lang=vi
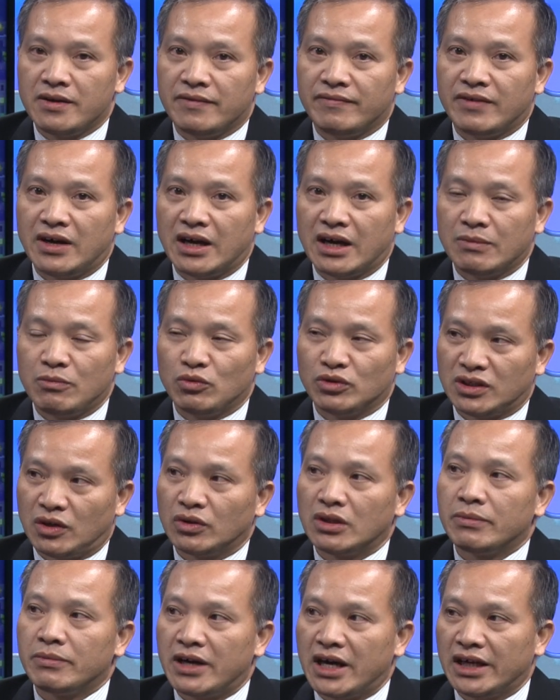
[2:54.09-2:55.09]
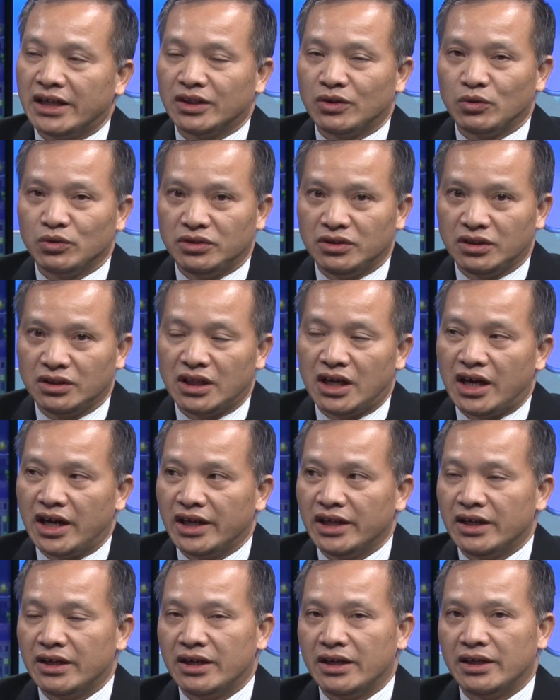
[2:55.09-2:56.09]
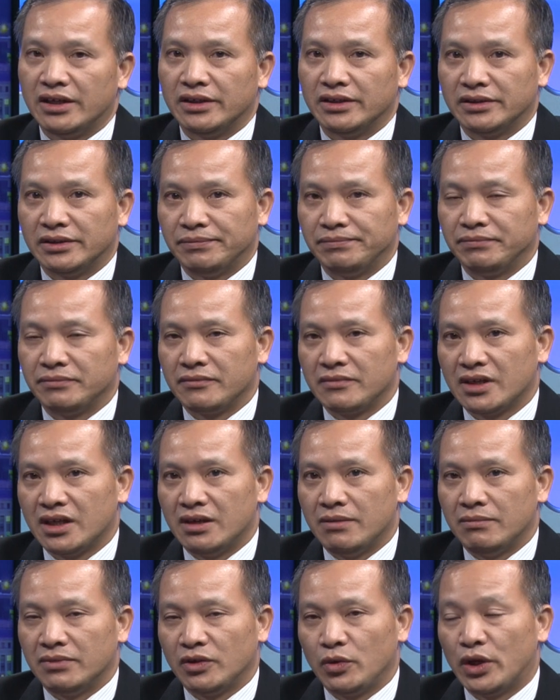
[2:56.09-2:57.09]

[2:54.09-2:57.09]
và ngày 6 tháng 12 thì tổ chức tại uh,